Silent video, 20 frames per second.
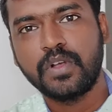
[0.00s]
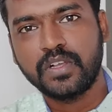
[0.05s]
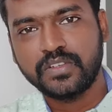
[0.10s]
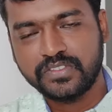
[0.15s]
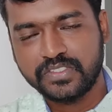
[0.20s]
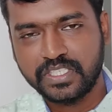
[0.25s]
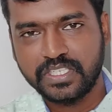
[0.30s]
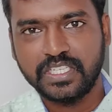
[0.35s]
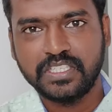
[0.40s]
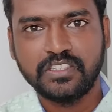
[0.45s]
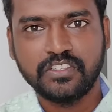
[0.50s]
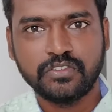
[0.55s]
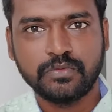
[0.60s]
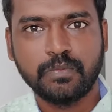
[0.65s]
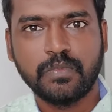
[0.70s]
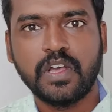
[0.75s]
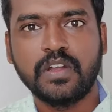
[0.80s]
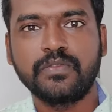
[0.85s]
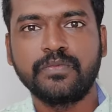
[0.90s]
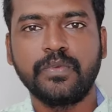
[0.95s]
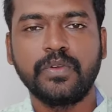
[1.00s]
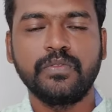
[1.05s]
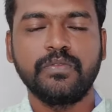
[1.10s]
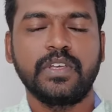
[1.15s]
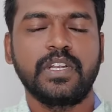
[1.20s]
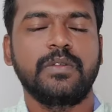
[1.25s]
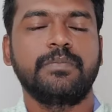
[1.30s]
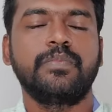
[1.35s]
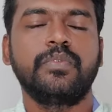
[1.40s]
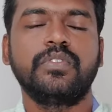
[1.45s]
பாக்ஸ் இந்த ஸ்மார்ட் ஃபோன்
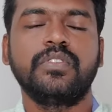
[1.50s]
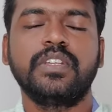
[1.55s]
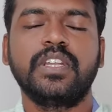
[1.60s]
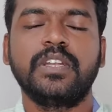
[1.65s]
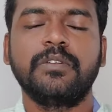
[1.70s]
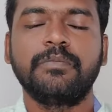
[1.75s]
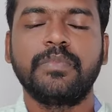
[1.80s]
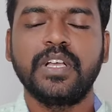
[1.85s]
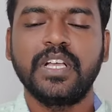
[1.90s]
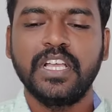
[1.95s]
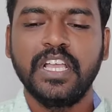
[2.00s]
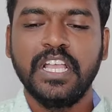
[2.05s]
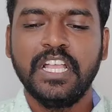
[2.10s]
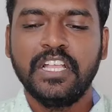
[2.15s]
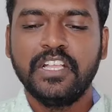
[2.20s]
வரப்போகுது நண்பா